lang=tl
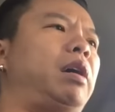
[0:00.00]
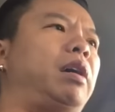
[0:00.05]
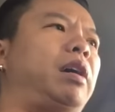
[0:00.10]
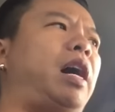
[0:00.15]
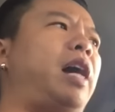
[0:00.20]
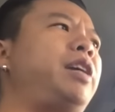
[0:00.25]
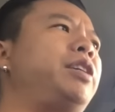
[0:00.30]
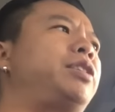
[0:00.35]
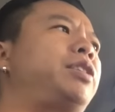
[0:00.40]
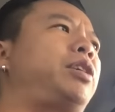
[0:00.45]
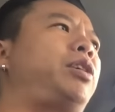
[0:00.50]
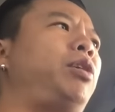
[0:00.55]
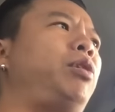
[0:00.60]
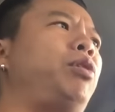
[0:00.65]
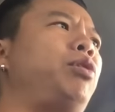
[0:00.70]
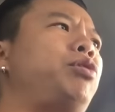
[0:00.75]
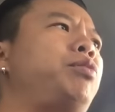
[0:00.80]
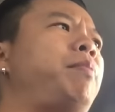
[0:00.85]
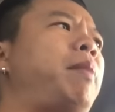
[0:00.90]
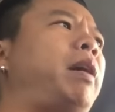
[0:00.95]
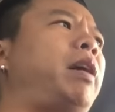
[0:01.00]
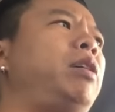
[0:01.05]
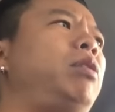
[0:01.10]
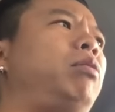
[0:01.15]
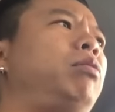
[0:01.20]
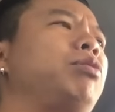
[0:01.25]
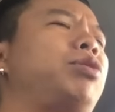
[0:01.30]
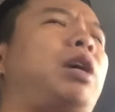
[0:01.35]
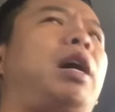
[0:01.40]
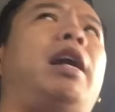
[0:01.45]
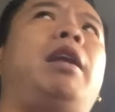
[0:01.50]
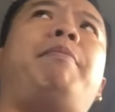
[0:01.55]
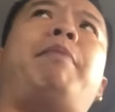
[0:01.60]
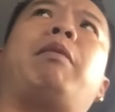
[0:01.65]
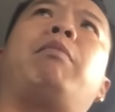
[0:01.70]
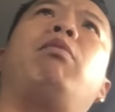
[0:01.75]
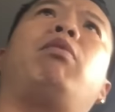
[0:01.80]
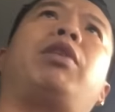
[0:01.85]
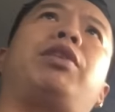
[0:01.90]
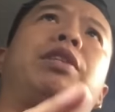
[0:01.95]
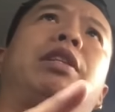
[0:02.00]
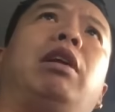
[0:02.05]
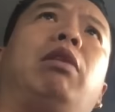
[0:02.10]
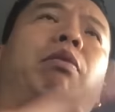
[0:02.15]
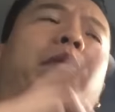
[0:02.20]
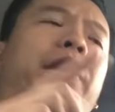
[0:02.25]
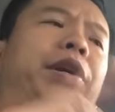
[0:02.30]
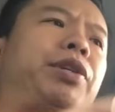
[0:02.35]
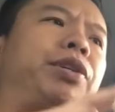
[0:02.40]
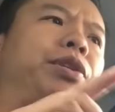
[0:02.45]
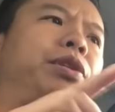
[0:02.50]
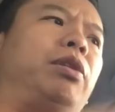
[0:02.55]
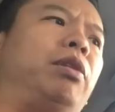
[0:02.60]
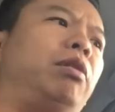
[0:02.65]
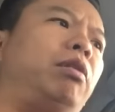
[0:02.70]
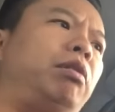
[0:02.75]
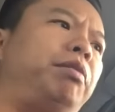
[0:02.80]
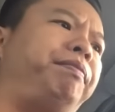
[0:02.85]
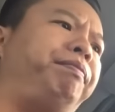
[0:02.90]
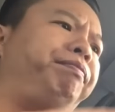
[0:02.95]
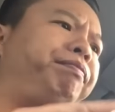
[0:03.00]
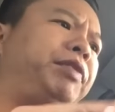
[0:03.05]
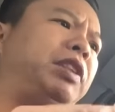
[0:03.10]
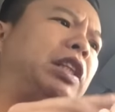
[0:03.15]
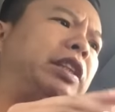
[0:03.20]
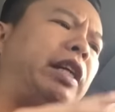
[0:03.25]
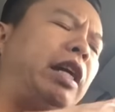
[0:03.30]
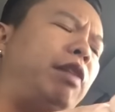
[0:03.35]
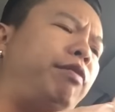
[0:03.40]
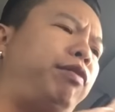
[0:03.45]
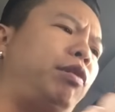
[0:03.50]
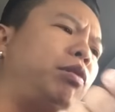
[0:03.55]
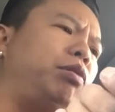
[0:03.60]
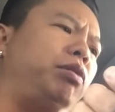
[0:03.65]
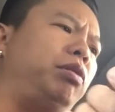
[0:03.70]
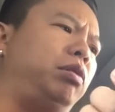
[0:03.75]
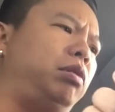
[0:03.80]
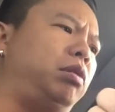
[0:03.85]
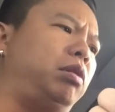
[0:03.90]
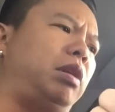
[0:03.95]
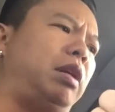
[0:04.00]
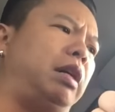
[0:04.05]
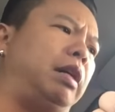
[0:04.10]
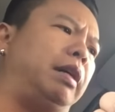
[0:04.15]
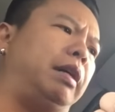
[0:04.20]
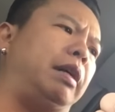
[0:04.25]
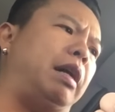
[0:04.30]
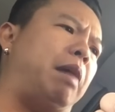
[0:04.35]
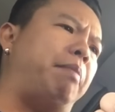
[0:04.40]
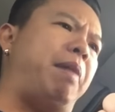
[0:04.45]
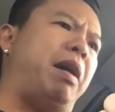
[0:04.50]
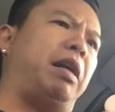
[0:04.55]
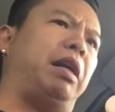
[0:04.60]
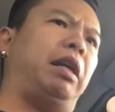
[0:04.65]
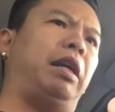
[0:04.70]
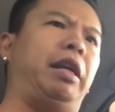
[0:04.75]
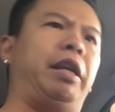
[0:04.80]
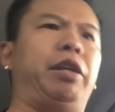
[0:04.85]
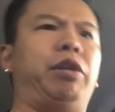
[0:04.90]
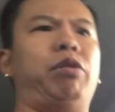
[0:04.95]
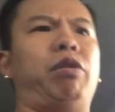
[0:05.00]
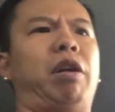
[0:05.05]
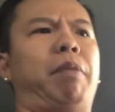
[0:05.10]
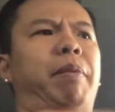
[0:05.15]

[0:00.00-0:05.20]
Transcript: Guys, curious ba kayo kung sakali pagbukas ng Waze nyo sa cellphone nyo, uh, ang maririnig nyo,